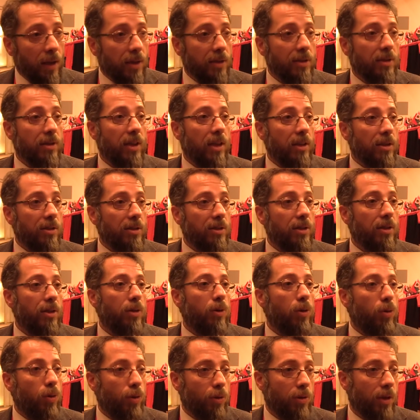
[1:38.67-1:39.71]
seyirci
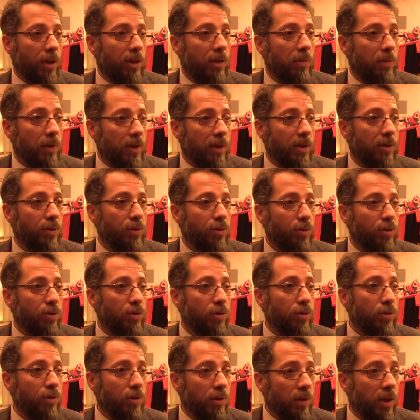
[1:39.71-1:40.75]
ortalamalarını
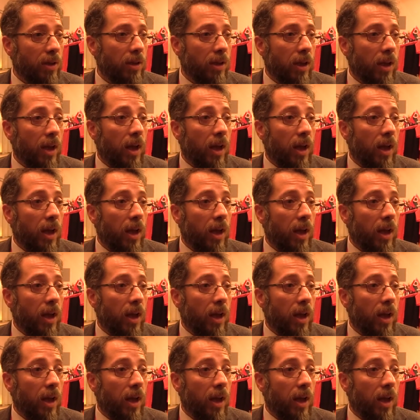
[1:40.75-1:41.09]
düşünürsek